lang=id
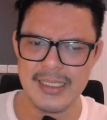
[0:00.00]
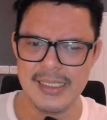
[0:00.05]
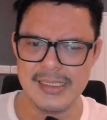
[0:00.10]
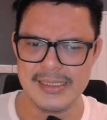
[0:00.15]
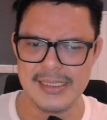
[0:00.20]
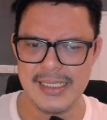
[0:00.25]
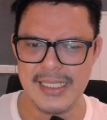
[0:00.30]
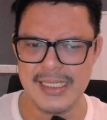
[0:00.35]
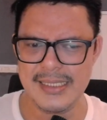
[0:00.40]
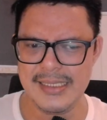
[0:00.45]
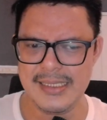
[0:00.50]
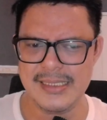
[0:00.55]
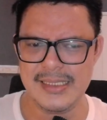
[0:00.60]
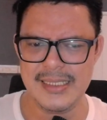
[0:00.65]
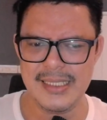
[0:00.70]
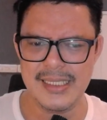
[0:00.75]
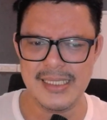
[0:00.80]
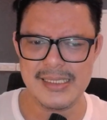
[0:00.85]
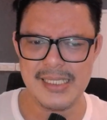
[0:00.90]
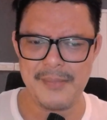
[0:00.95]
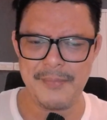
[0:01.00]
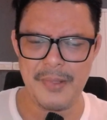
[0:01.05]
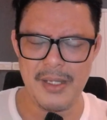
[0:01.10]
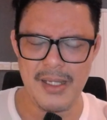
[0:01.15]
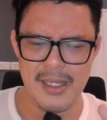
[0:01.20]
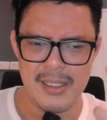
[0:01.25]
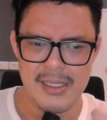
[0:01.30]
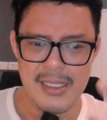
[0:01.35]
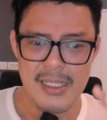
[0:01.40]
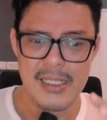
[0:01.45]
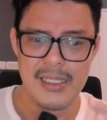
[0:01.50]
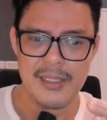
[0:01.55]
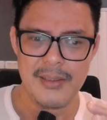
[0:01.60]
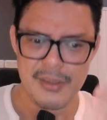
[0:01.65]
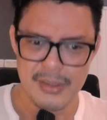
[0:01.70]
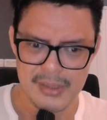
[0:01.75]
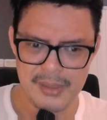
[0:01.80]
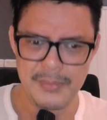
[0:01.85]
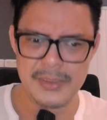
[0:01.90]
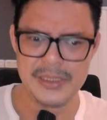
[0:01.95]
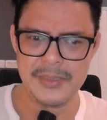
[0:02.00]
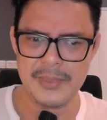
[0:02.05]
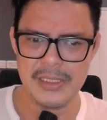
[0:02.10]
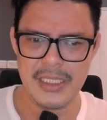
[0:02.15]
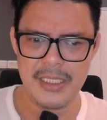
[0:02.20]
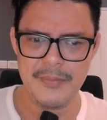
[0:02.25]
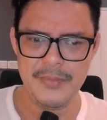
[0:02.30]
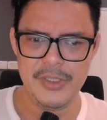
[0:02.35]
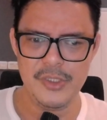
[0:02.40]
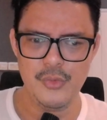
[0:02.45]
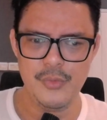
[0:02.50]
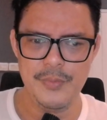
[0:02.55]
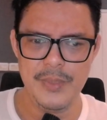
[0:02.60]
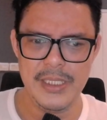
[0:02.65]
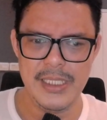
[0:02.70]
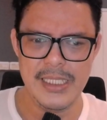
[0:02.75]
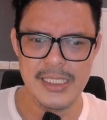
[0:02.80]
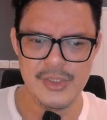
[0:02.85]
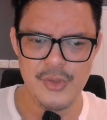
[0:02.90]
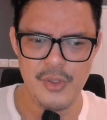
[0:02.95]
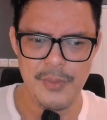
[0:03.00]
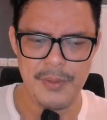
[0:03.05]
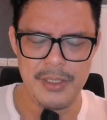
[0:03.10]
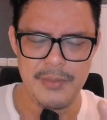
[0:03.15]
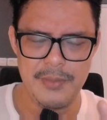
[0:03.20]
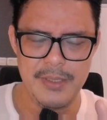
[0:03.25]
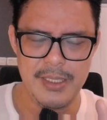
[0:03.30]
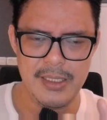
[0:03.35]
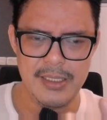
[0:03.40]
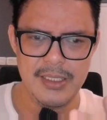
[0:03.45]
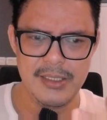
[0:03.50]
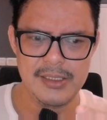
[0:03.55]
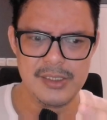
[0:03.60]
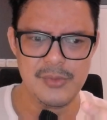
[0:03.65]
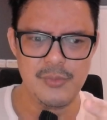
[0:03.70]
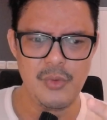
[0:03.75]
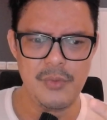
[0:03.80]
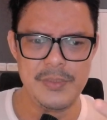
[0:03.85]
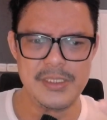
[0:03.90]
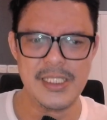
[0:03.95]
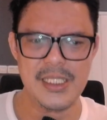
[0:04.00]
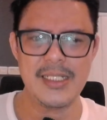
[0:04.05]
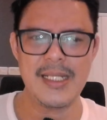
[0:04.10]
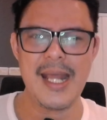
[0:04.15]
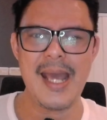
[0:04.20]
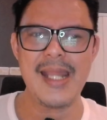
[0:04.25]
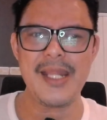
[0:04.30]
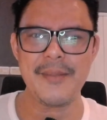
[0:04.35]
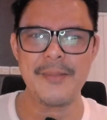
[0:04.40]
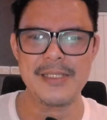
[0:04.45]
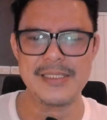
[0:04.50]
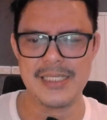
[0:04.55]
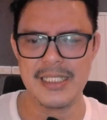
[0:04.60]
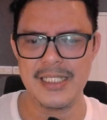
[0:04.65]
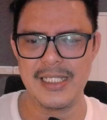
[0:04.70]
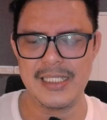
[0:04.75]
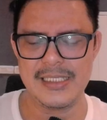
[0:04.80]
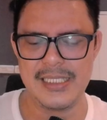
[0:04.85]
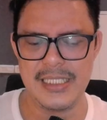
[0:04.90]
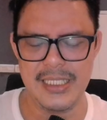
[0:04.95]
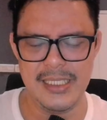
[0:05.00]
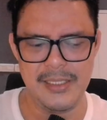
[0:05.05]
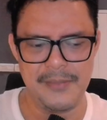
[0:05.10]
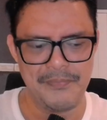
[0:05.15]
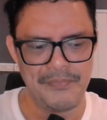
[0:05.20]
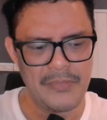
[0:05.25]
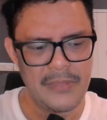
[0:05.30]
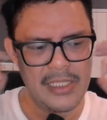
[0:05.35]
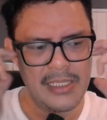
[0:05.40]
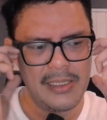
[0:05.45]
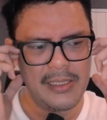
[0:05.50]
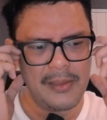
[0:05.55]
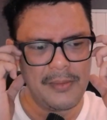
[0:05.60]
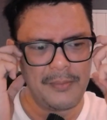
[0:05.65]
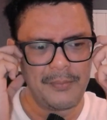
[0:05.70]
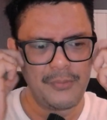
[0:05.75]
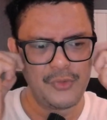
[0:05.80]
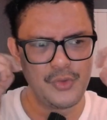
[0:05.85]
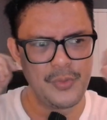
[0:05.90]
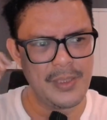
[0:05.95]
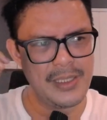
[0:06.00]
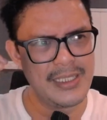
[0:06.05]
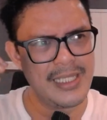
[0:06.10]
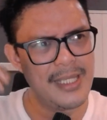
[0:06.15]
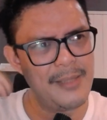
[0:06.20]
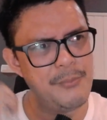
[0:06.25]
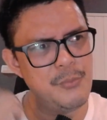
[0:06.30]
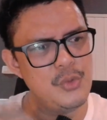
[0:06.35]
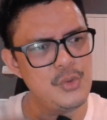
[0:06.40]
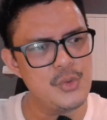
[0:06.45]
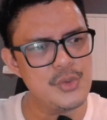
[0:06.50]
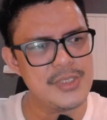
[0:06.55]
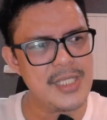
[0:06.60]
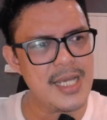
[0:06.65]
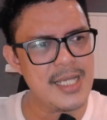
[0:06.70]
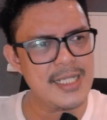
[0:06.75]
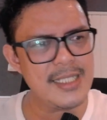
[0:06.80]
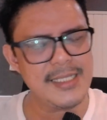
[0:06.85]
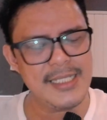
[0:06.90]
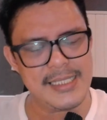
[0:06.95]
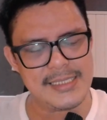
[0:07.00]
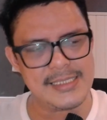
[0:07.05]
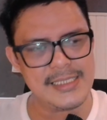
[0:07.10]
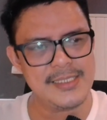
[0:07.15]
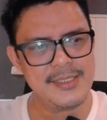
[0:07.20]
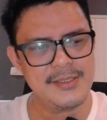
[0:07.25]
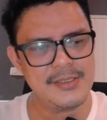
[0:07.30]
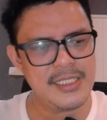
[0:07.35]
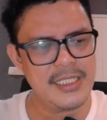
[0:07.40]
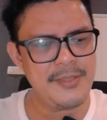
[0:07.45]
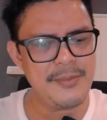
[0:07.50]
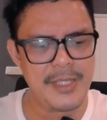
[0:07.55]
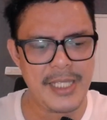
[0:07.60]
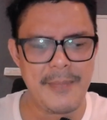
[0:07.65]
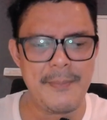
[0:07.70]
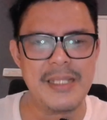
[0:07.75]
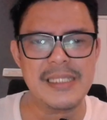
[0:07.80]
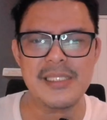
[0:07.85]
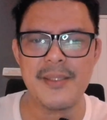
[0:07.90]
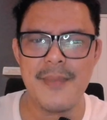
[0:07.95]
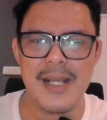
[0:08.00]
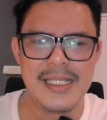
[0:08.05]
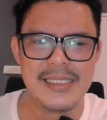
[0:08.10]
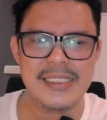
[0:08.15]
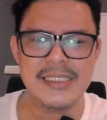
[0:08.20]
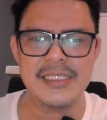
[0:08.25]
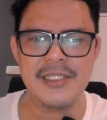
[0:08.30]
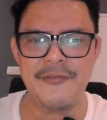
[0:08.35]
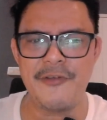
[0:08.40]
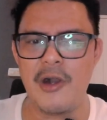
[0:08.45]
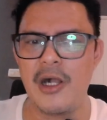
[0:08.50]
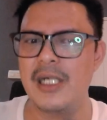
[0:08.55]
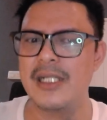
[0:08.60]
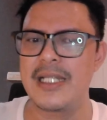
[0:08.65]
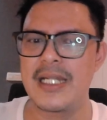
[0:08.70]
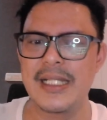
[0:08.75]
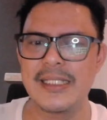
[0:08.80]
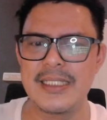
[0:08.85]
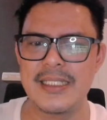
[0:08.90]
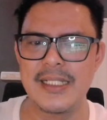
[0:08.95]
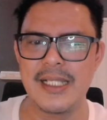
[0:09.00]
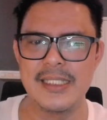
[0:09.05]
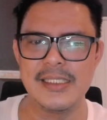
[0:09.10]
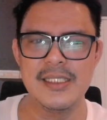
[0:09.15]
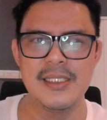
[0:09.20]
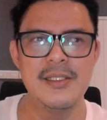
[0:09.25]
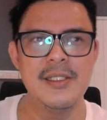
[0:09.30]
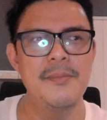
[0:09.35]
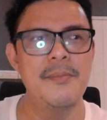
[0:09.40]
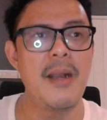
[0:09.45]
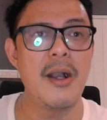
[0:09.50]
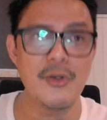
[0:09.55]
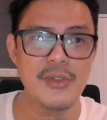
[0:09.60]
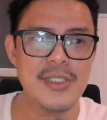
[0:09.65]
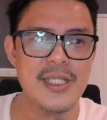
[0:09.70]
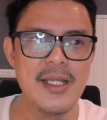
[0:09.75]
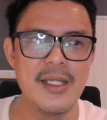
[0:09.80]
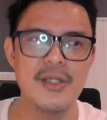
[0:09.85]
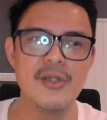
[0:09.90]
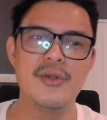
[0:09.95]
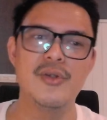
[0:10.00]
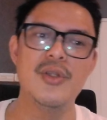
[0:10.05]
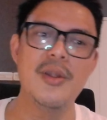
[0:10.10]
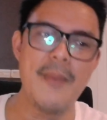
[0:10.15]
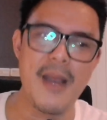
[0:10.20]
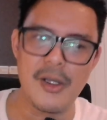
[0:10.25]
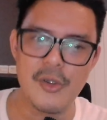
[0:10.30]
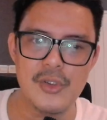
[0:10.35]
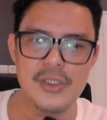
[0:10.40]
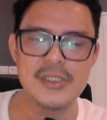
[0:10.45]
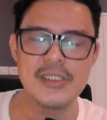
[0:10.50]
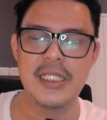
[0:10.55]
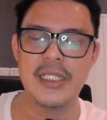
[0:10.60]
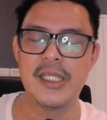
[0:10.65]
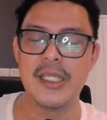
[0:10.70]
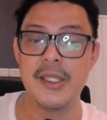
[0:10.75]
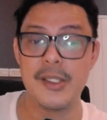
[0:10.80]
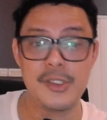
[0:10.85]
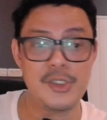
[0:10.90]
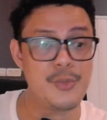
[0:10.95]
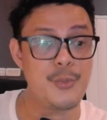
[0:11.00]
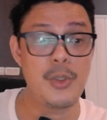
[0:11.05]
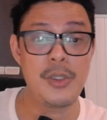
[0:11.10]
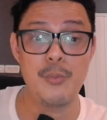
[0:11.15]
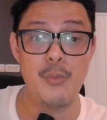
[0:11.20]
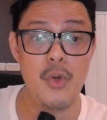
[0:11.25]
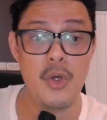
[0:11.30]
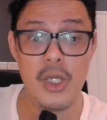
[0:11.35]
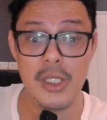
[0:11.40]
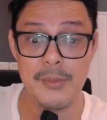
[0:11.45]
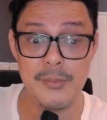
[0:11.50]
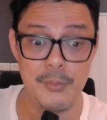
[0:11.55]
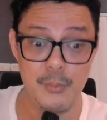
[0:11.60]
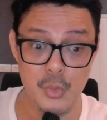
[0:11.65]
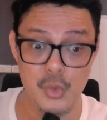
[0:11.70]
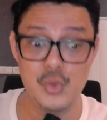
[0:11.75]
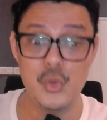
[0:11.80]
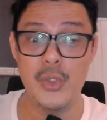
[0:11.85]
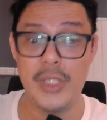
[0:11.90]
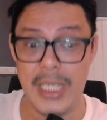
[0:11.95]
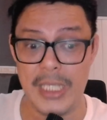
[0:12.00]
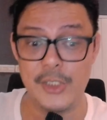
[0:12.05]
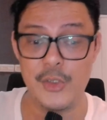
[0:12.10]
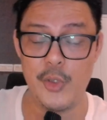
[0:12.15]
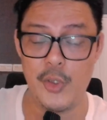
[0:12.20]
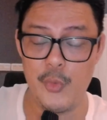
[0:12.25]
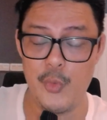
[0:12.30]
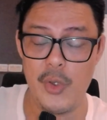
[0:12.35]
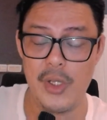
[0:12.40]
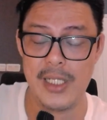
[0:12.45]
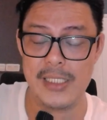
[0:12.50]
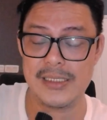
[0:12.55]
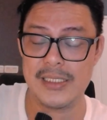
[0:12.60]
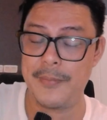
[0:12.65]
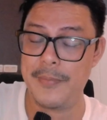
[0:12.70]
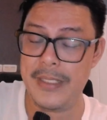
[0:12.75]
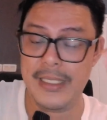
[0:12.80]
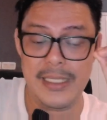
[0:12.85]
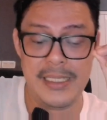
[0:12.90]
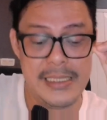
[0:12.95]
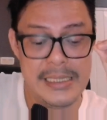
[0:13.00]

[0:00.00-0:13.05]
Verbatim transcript: nggak sih guys di sini guys? Apa teman-teman dari B2B guys juga pada bilang nih semua bisa ngedirect masalahnya guys. Jadi cuman kayak butuh saran guys ya jadi kayak basa basi sih vokal director guys bagus nggak udah bagus jadi kayak cuman buat butuh kayak gitu doang guys tapi